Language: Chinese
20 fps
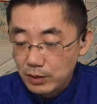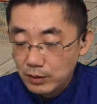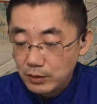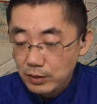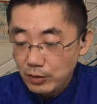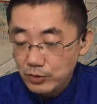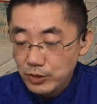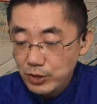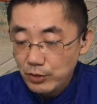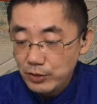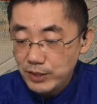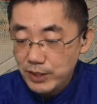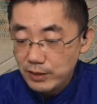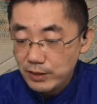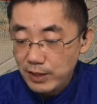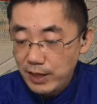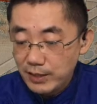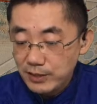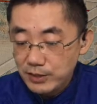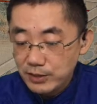到交节的
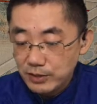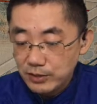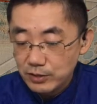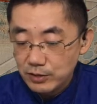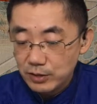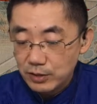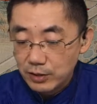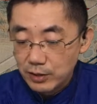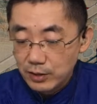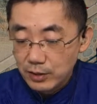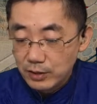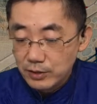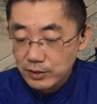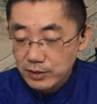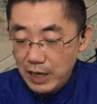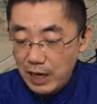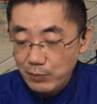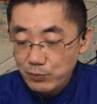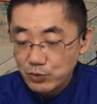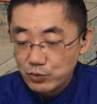那几日，
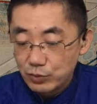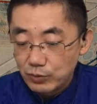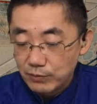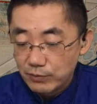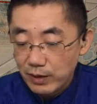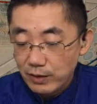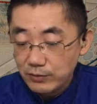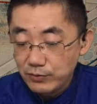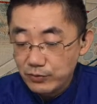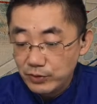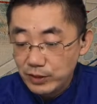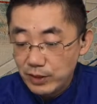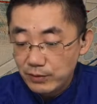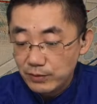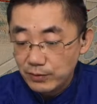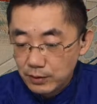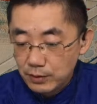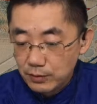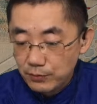贾母、王夫人、